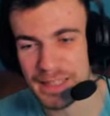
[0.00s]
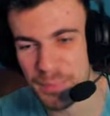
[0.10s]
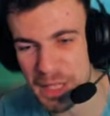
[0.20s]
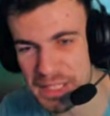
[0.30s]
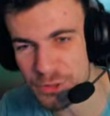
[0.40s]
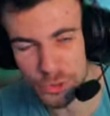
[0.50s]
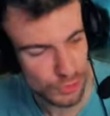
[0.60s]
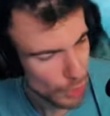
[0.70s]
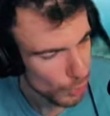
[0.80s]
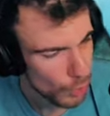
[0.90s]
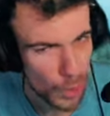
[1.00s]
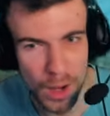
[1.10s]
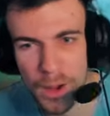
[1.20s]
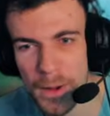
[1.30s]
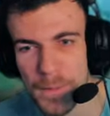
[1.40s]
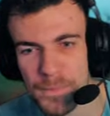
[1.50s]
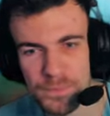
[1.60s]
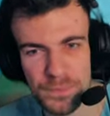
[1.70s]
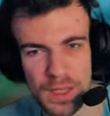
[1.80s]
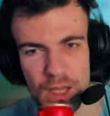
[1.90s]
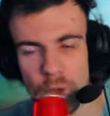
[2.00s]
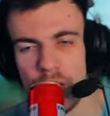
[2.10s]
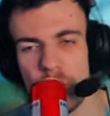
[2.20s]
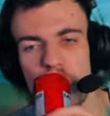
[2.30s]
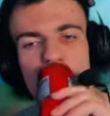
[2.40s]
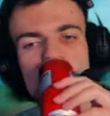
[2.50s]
c'est Planet Coaster ou quoi Incroyable.